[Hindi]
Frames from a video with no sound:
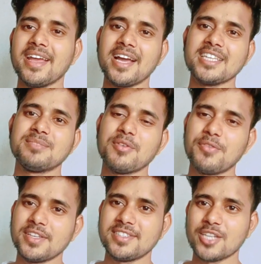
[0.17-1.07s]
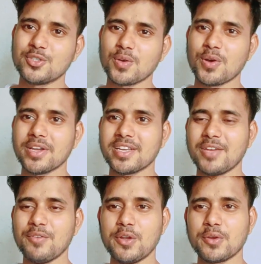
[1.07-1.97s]
एक गाइस मैं फिर से आ चुका हूँ एक नई
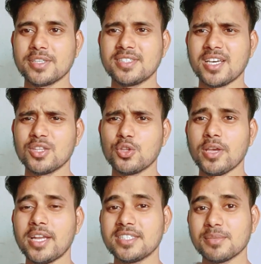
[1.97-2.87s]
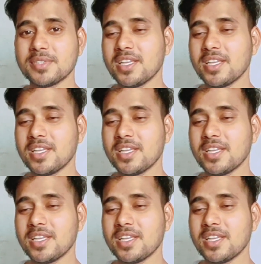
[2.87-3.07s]
वीडियो के साथ तो यार जब